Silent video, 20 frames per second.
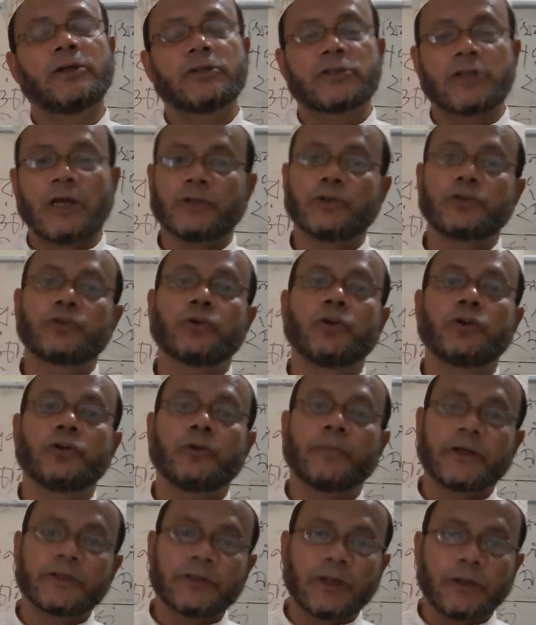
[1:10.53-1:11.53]
সাধু চলিত
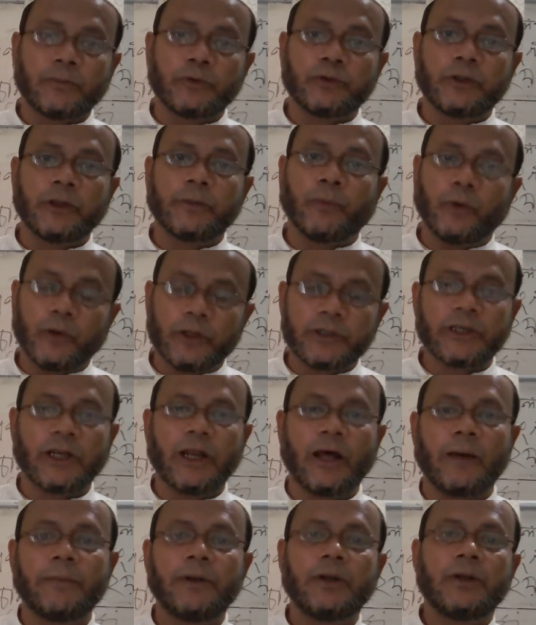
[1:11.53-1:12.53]
ভাষার মধ্যে
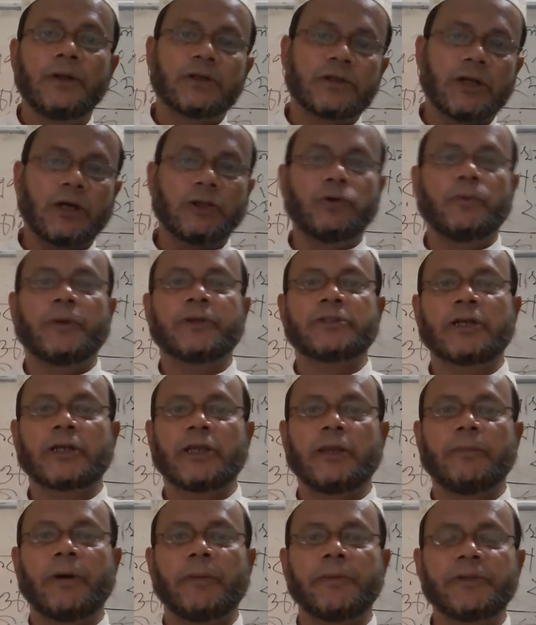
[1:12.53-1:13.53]
বলেছিলাম সাধু ভাষা
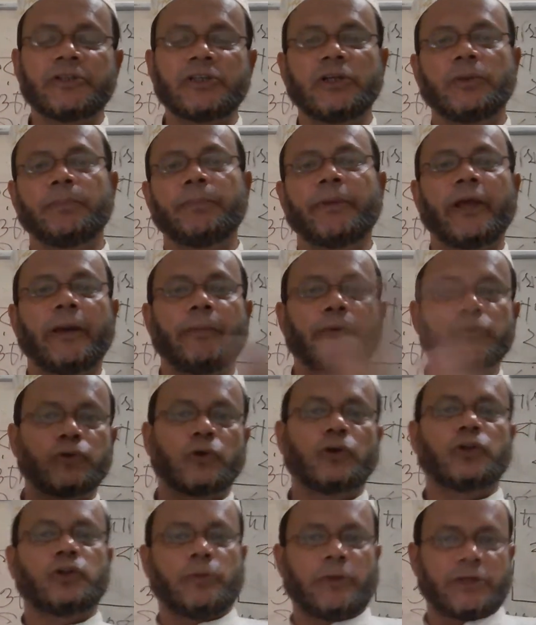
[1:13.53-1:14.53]
কীভাবে চিনবে এবং
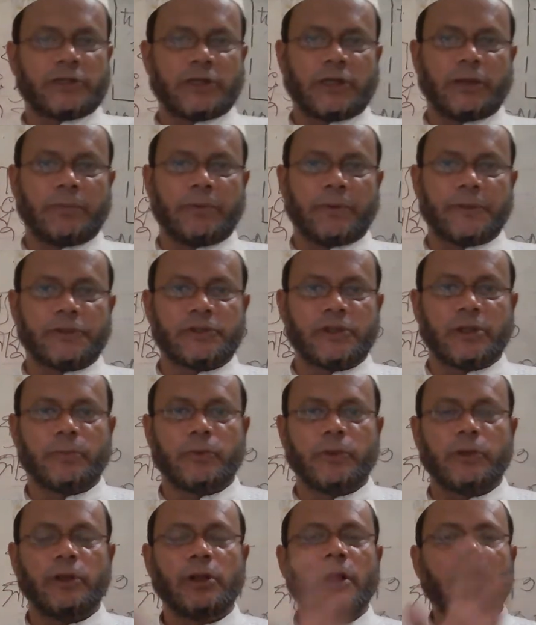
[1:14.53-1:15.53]
চলিত ভাষা কীভাবে চিনবে
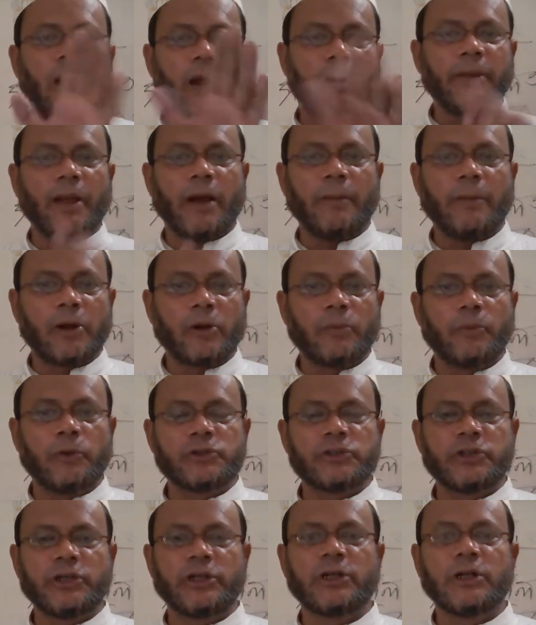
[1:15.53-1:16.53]
আমি আবারও
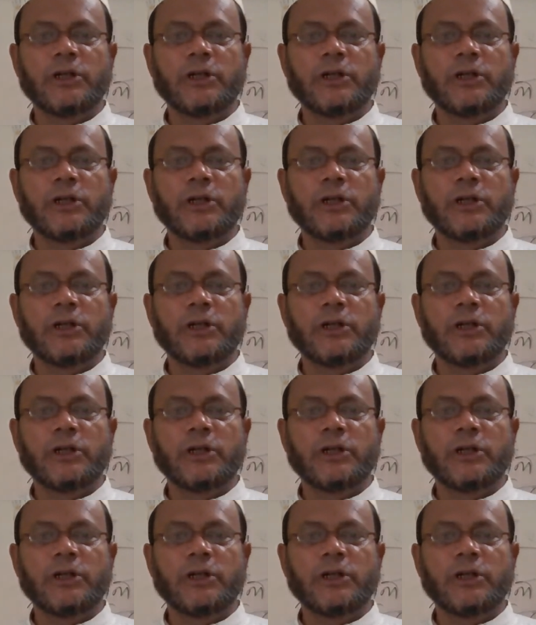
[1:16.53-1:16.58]
বলছি